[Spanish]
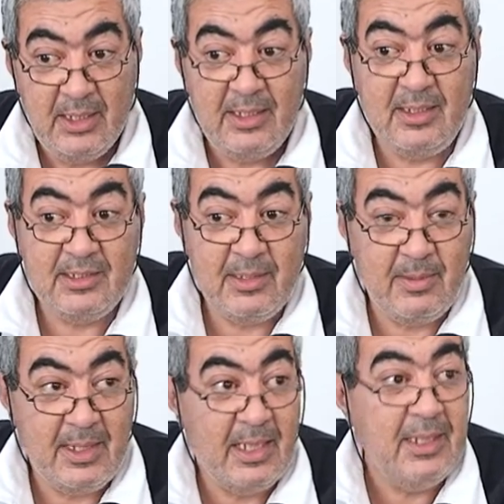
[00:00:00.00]
y de esa
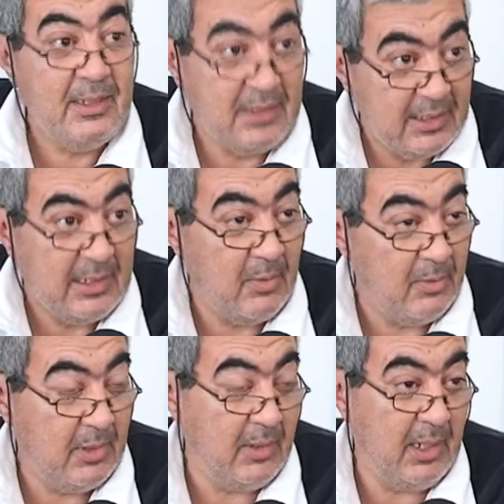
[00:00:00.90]
manera
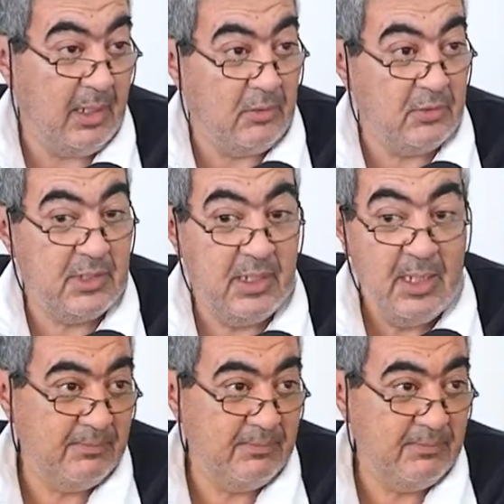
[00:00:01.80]
intentamos mejorar la cosa.